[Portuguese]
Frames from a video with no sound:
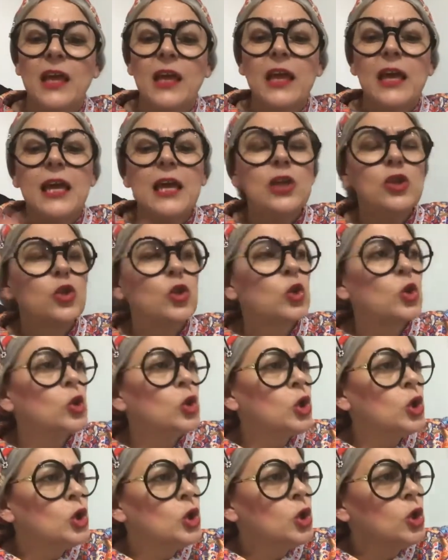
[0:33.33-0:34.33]
E
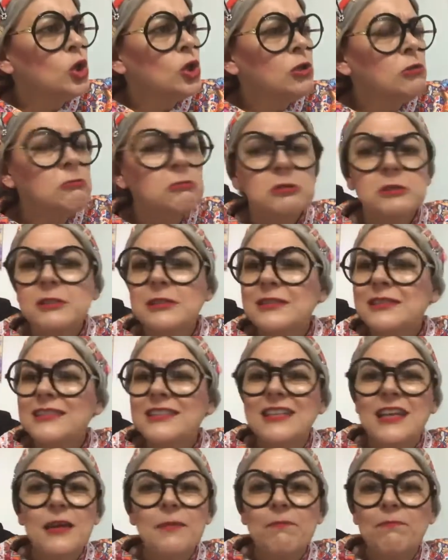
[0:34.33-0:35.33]
tudo
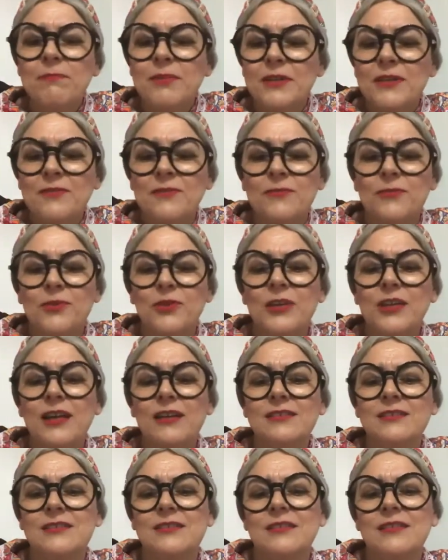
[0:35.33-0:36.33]
sempre foi
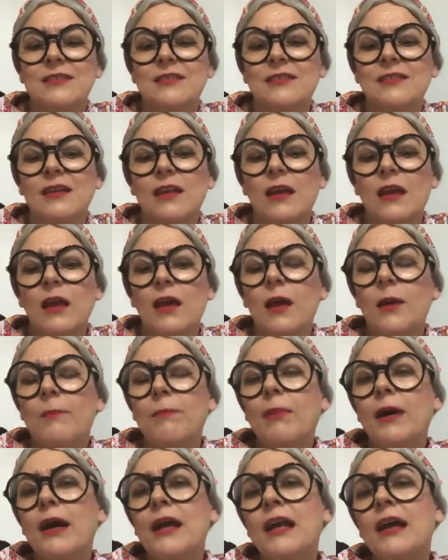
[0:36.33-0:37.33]
assim.
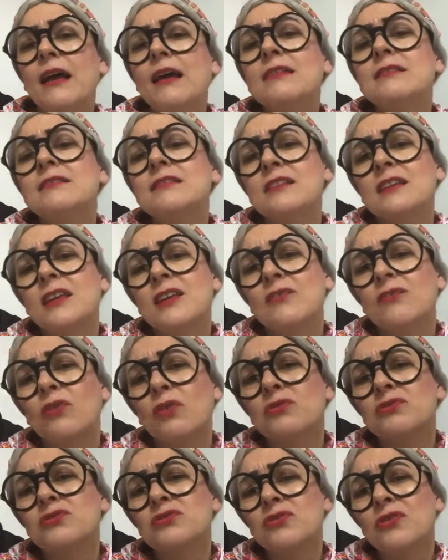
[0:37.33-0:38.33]
Parece que vou
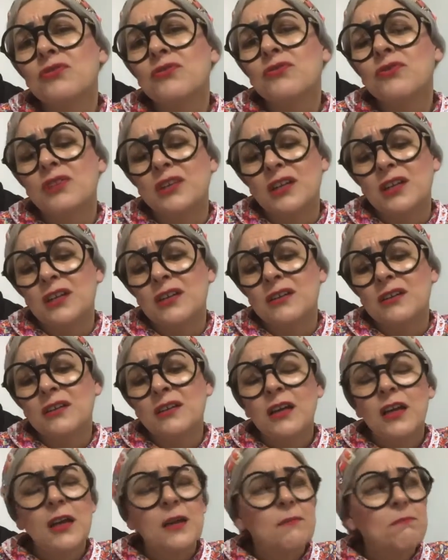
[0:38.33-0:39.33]
sofrer.
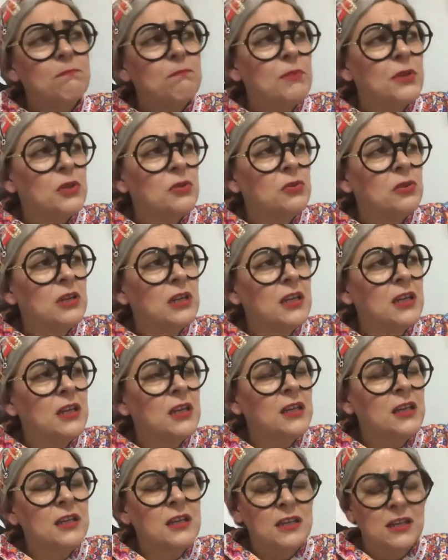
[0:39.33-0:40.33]

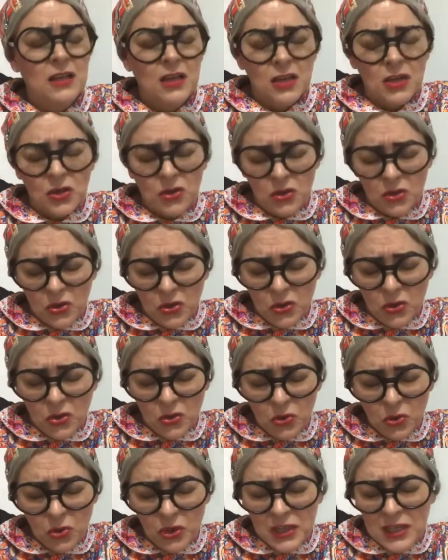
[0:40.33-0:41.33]
Pirulim,
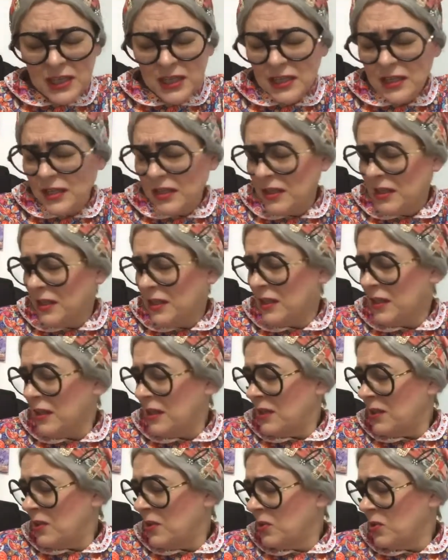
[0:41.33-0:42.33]
lulim,
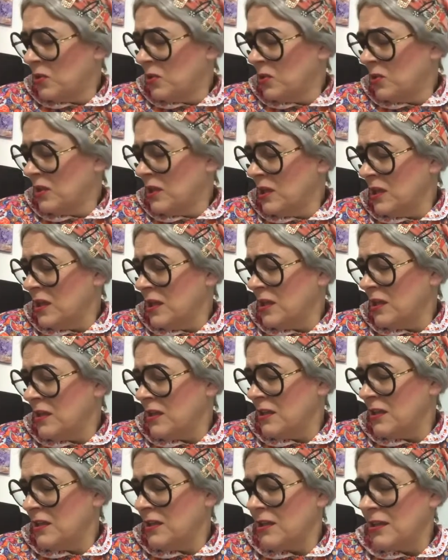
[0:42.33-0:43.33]

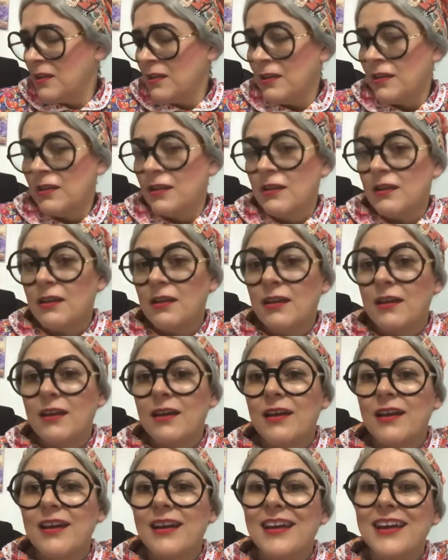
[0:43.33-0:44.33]
lulim.
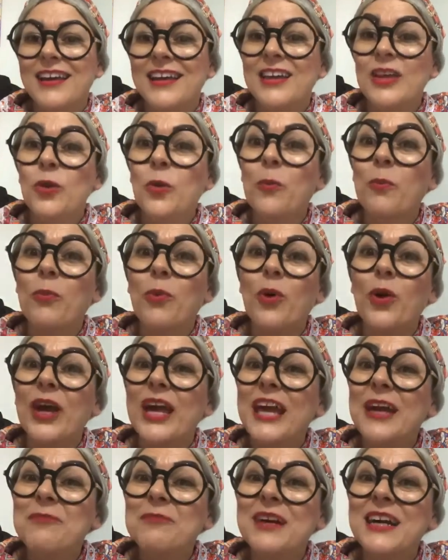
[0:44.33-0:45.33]
E o
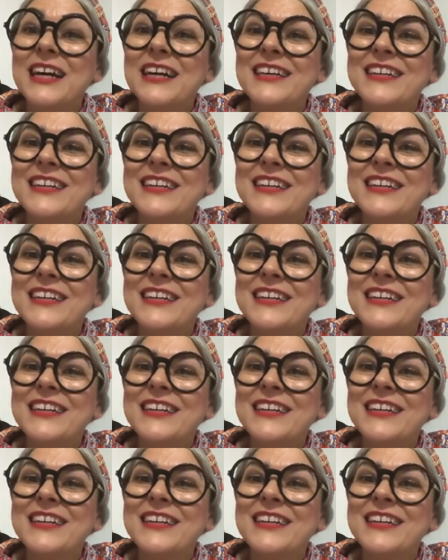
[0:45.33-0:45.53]
poema